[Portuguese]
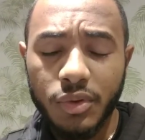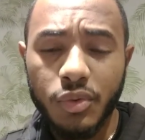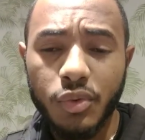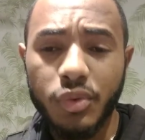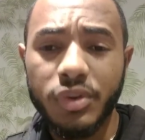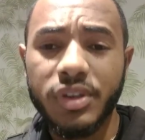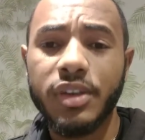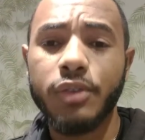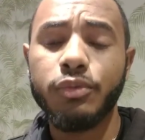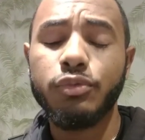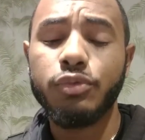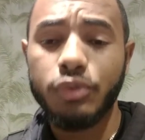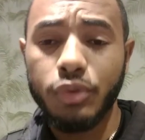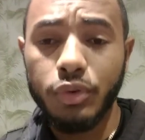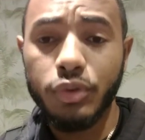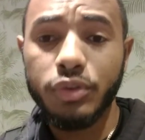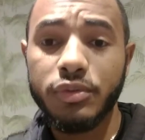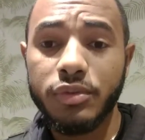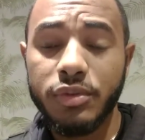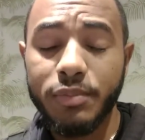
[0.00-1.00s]
O que eu
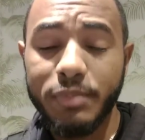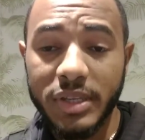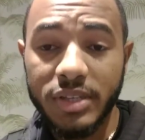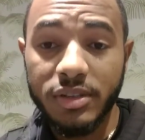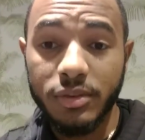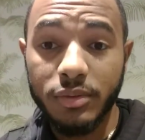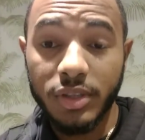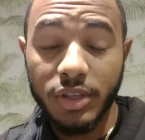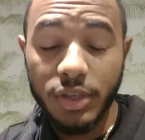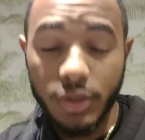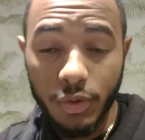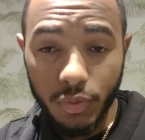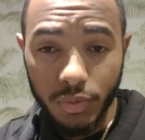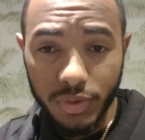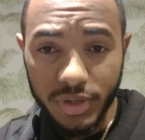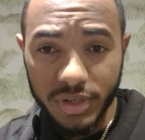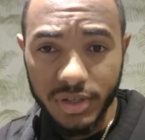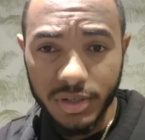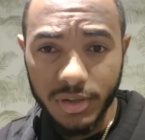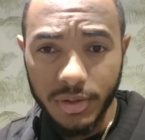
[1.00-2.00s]
tô te pedindo aqui
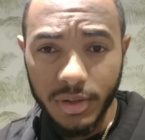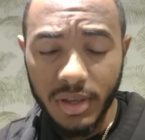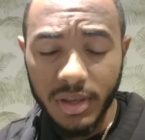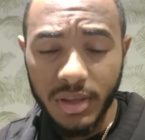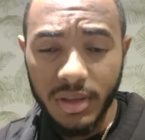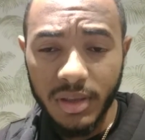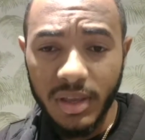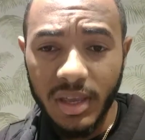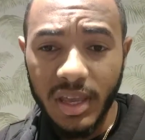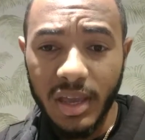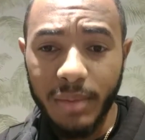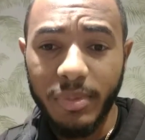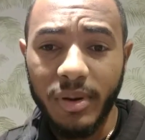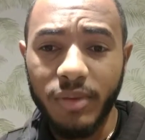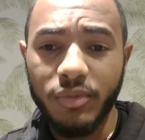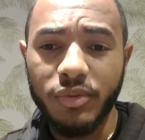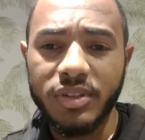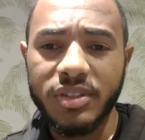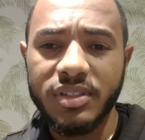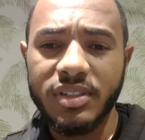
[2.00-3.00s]
hoje é para
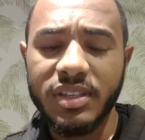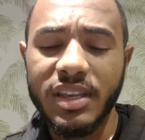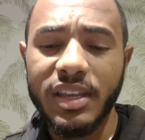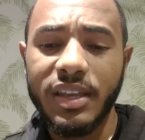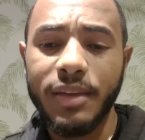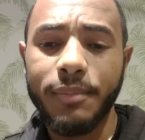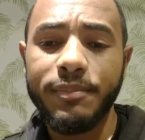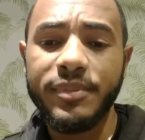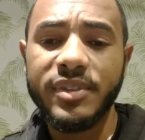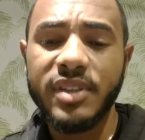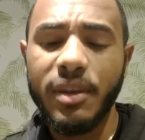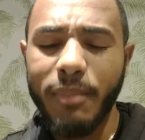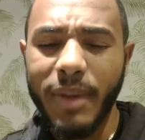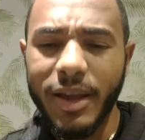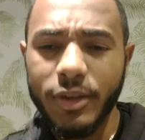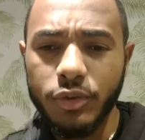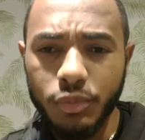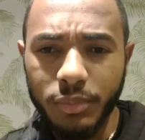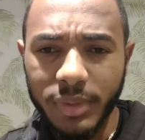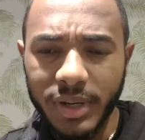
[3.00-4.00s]
você ser
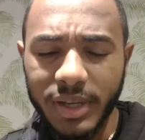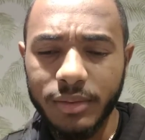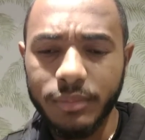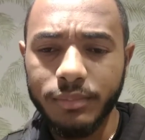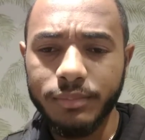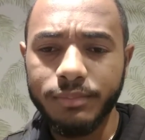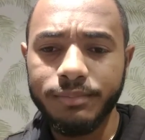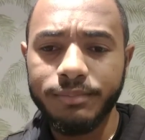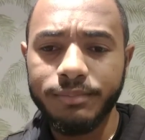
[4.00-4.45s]
mais humano